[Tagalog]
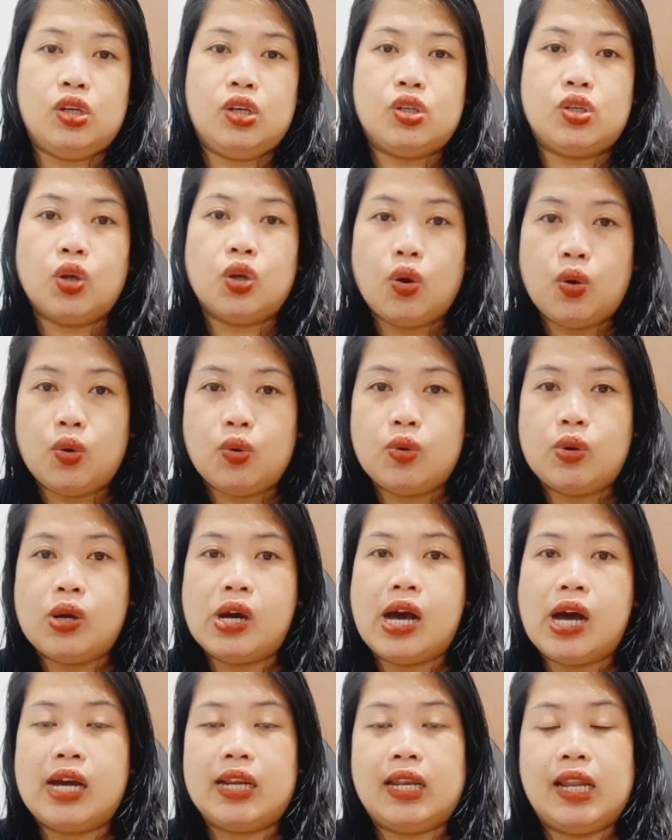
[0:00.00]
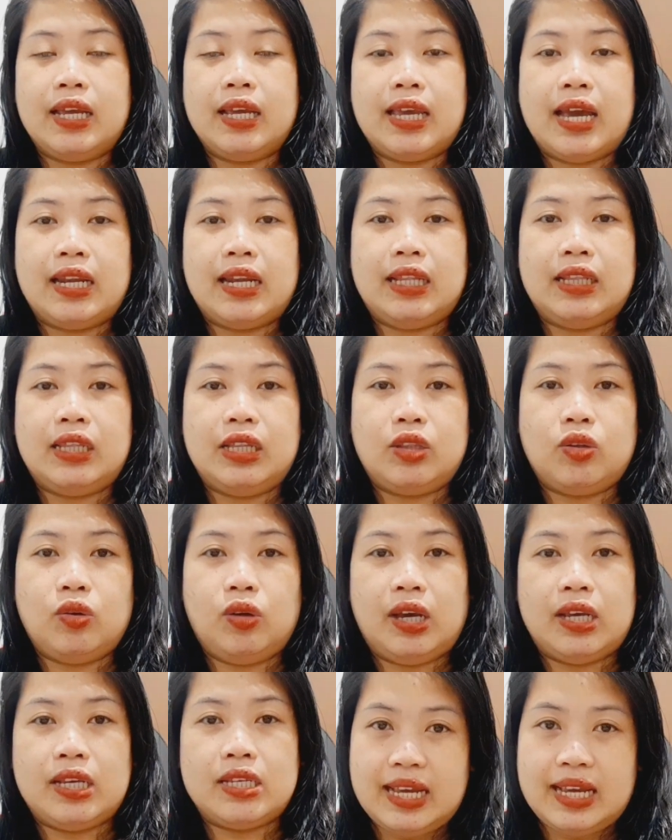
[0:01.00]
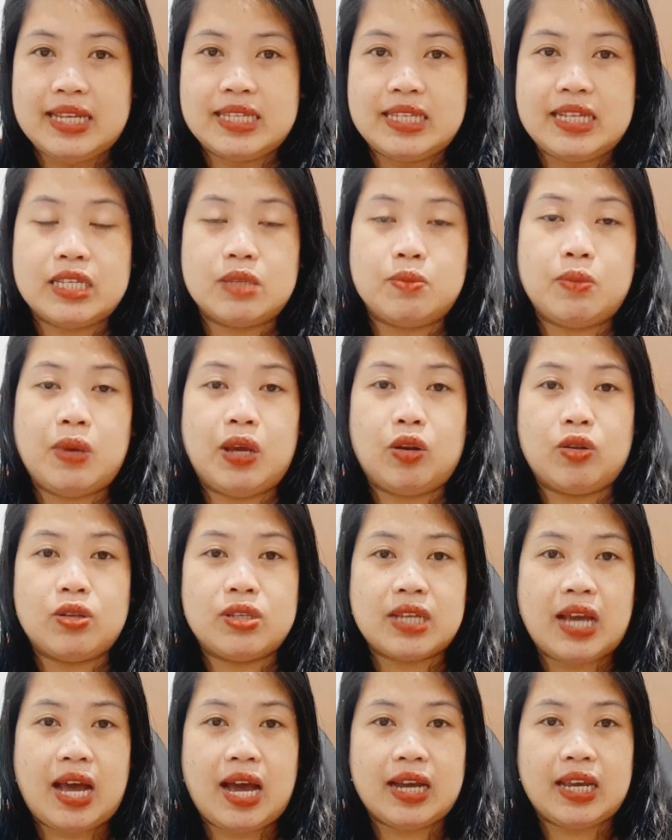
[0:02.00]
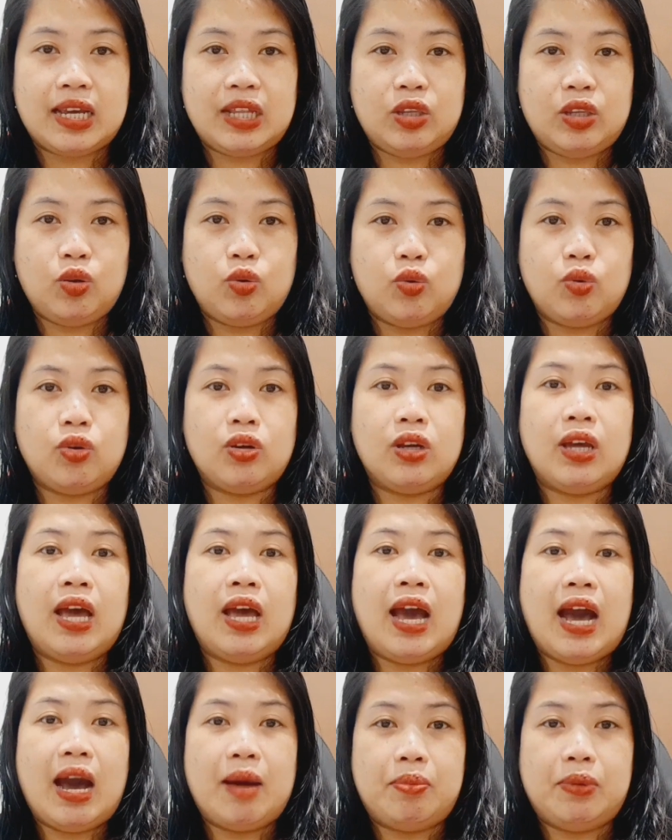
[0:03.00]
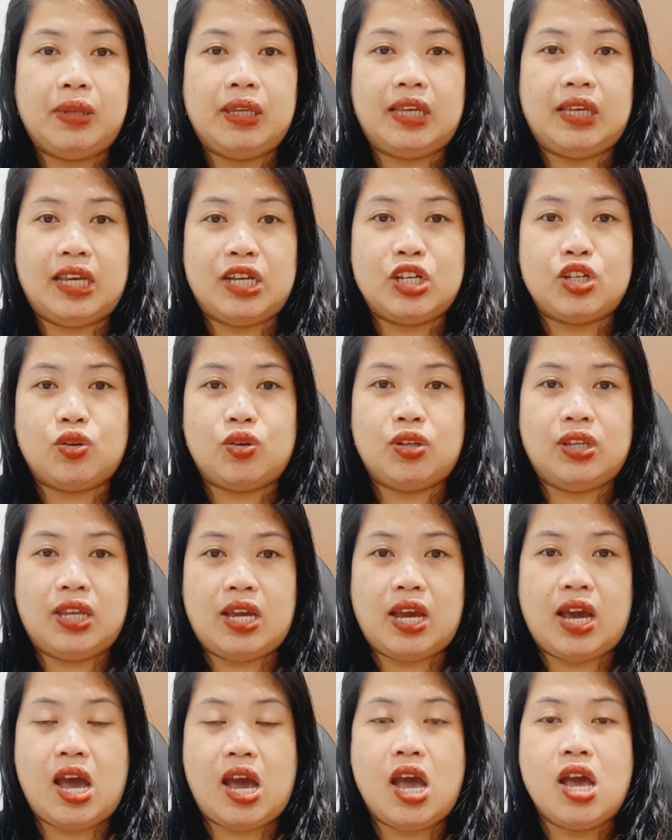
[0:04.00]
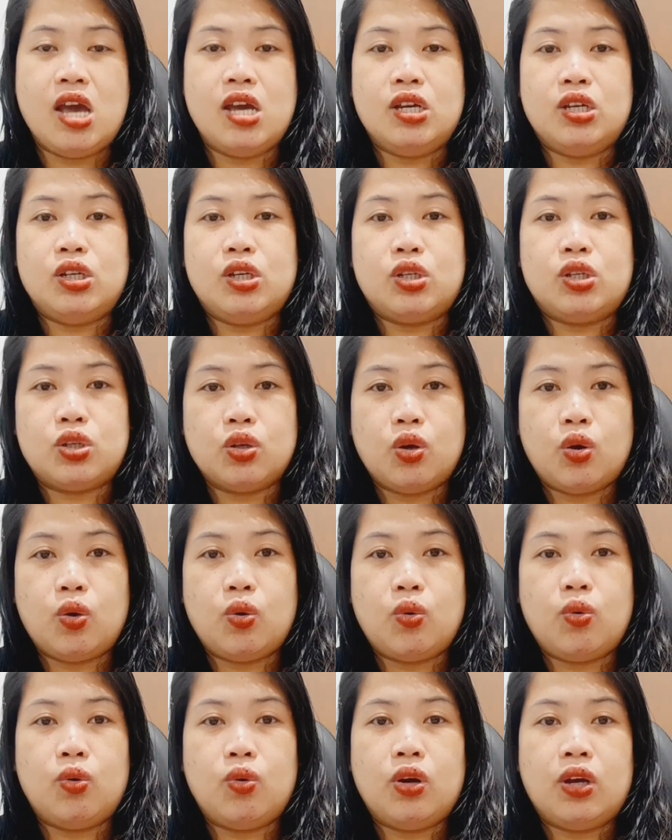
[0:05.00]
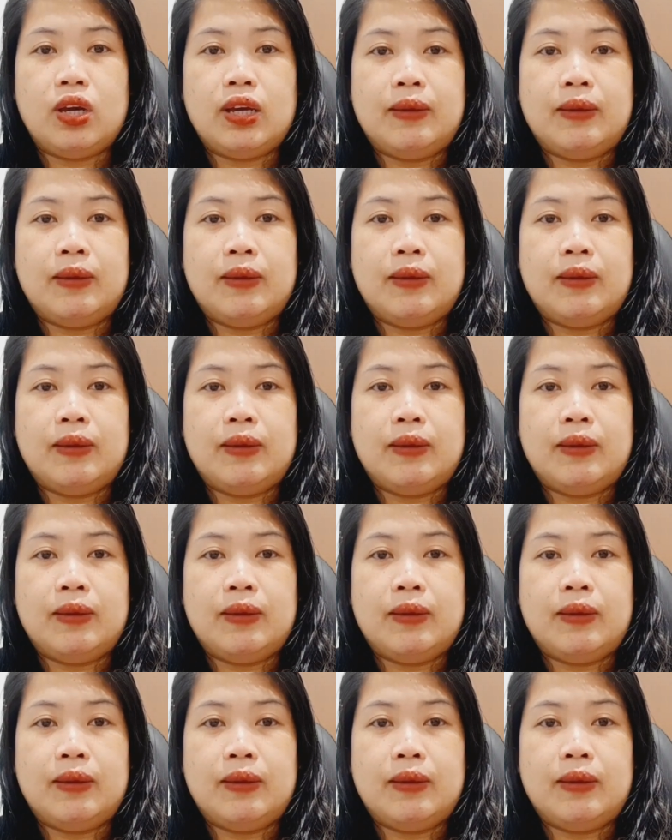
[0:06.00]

So, ang nangyari dito guys, guys is meron sa akin yung application niya. So,